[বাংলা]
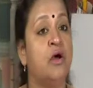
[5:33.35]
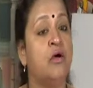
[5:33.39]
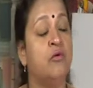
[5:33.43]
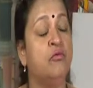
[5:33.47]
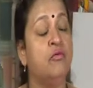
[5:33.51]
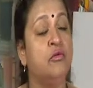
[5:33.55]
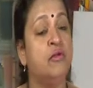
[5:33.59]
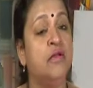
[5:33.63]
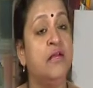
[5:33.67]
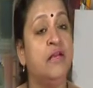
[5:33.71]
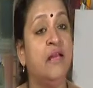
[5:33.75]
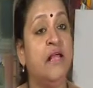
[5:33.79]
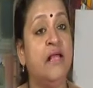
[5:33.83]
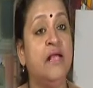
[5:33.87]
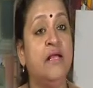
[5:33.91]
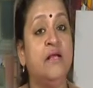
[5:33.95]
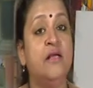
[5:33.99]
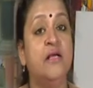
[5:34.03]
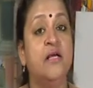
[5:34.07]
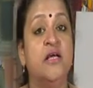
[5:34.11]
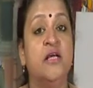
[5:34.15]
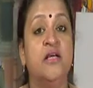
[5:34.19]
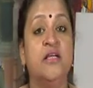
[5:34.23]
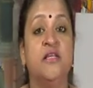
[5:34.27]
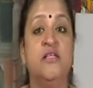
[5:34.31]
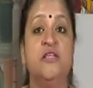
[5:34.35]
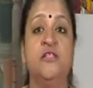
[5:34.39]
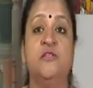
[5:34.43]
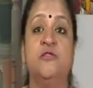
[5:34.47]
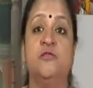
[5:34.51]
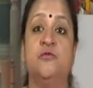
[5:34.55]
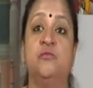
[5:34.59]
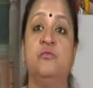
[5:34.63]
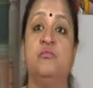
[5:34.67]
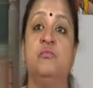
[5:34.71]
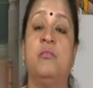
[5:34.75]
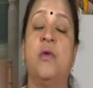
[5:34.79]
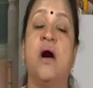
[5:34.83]
আঙুল নেই
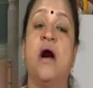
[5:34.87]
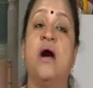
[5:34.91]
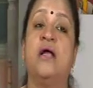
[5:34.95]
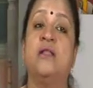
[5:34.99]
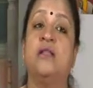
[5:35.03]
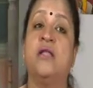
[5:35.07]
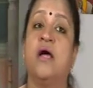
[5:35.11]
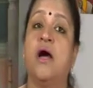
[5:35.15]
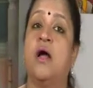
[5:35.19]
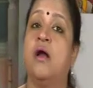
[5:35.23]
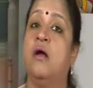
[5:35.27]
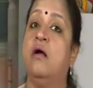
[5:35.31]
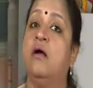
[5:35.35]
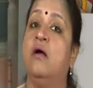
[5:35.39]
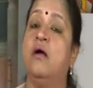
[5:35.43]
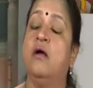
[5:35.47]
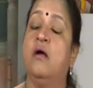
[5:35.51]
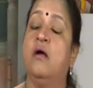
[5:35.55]
কিংবা তার